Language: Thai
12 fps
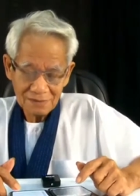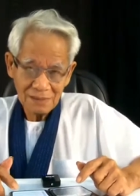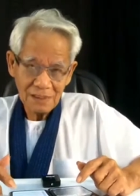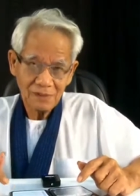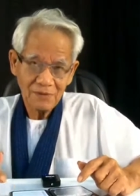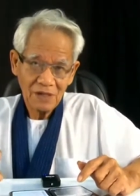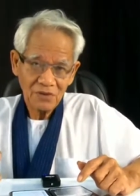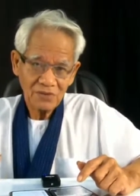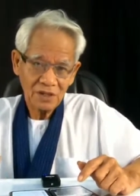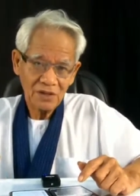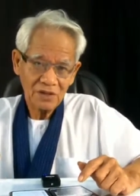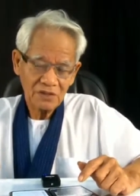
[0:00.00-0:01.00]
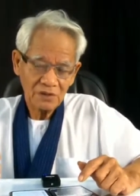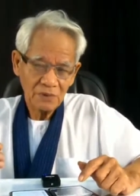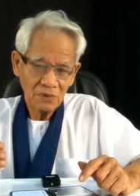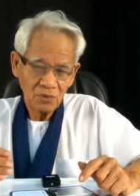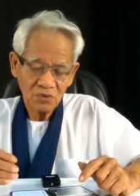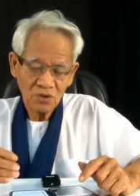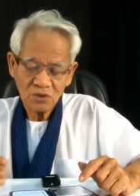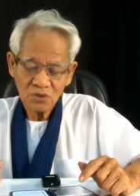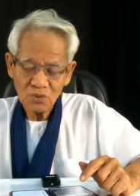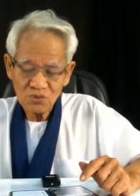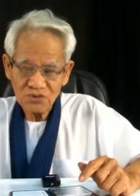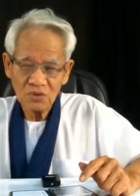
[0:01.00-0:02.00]
ถ้าหากว่าเข้าใจในถี่มันถูกต้อง
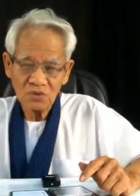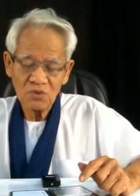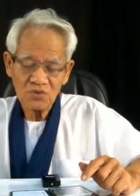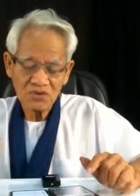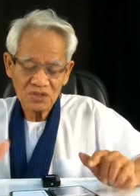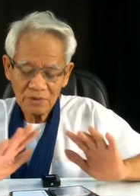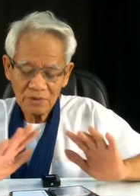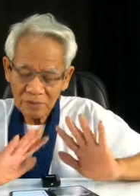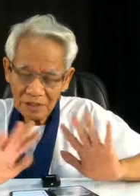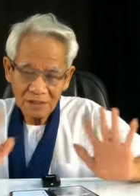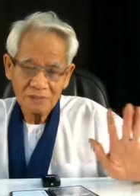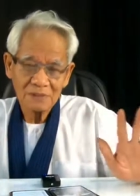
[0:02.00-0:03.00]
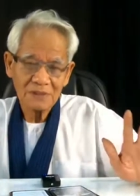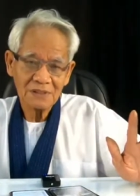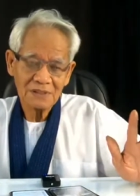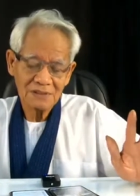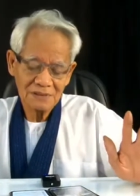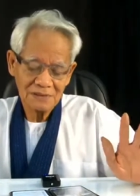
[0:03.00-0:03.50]
ตรงจริงโอ้โหจำแล้วไม่ลืมเลย